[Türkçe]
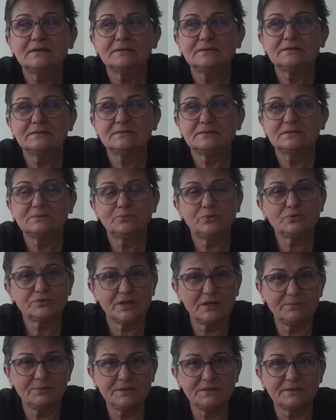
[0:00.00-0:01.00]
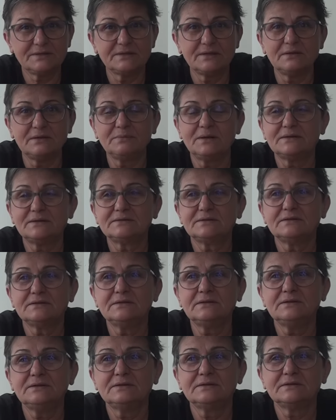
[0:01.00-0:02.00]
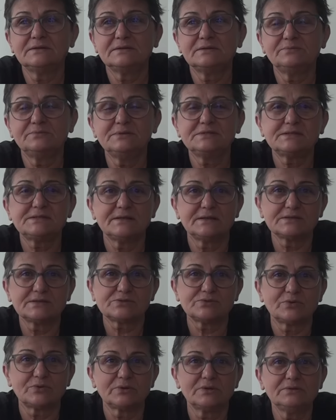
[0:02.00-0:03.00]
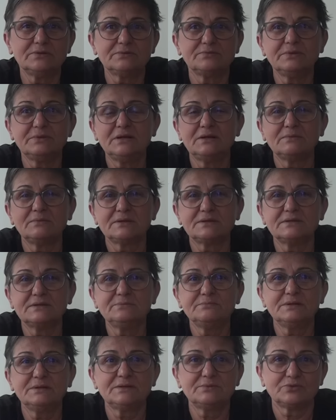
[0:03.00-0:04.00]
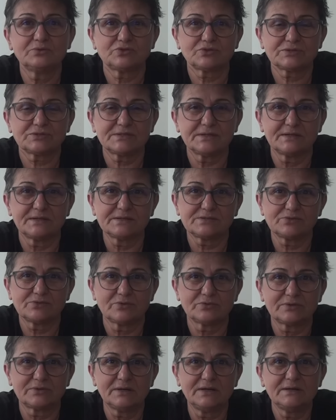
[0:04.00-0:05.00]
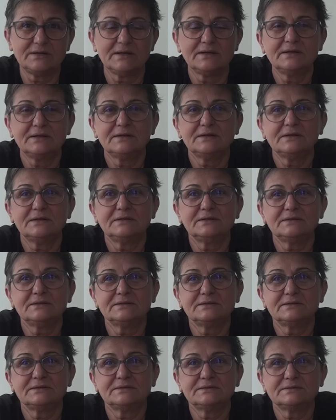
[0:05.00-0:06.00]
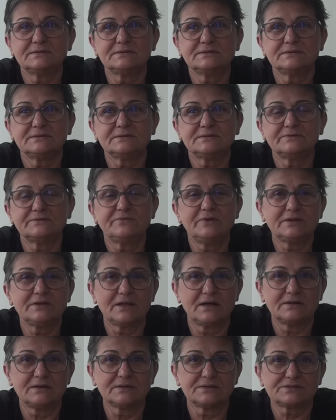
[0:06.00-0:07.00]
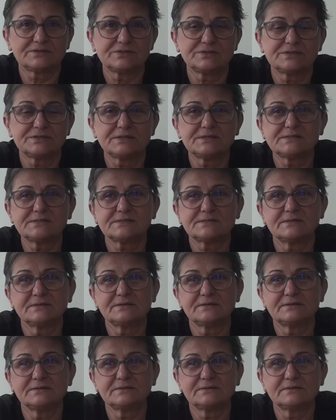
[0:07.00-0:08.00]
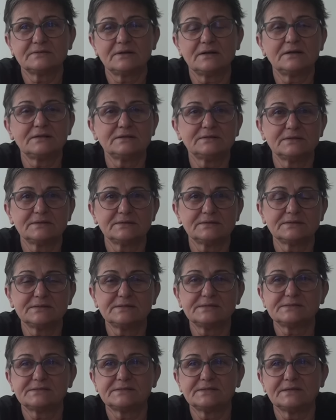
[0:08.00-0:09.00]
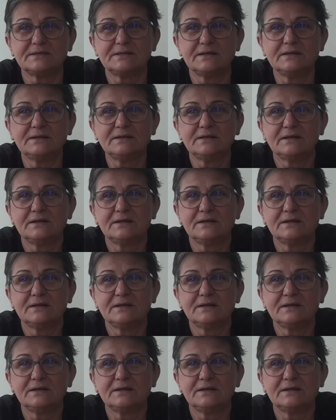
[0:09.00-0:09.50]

E, bu tabii ki hemen değil. E, bir sene sonra bilemediğim bir buçuk sene sonra e, vedalaşacağız. E, Allah'ın izniyle.